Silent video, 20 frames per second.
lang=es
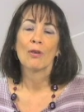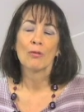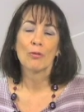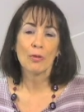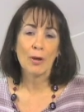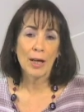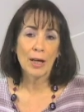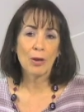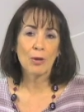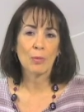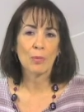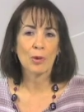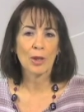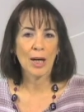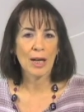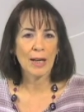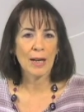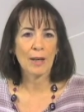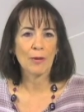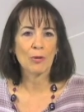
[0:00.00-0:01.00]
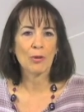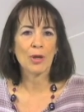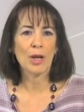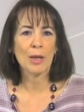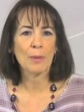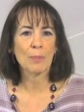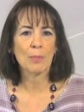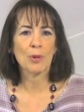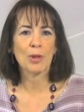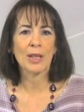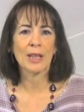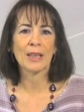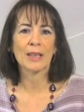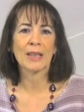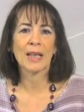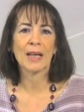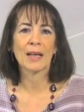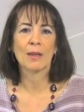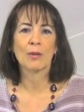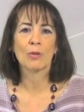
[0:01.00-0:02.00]
Fue como narradora y
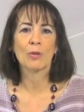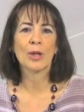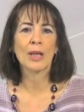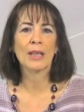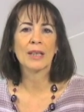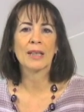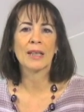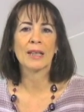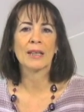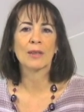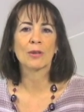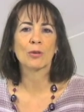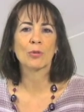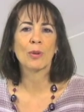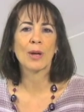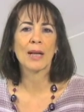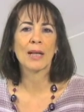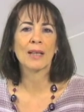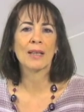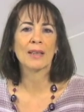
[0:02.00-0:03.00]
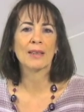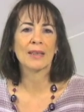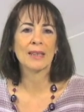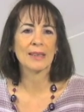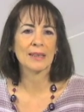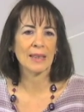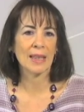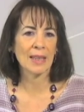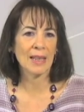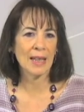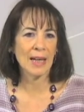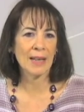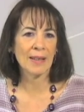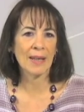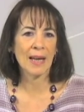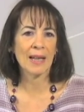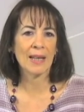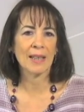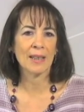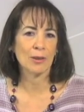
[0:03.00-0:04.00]
poeta una intelectual
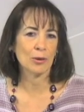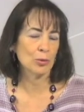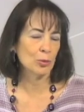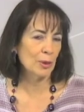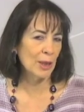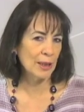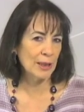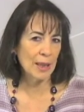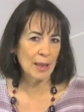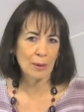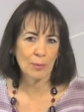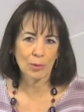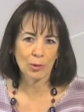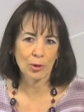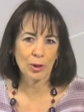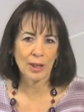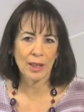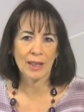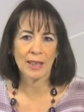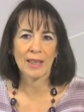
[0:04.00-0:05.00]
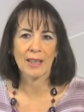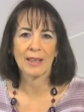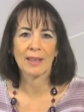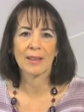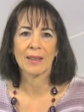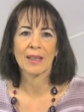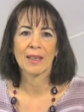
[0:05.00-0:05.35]
destacada en su natal Monterrey.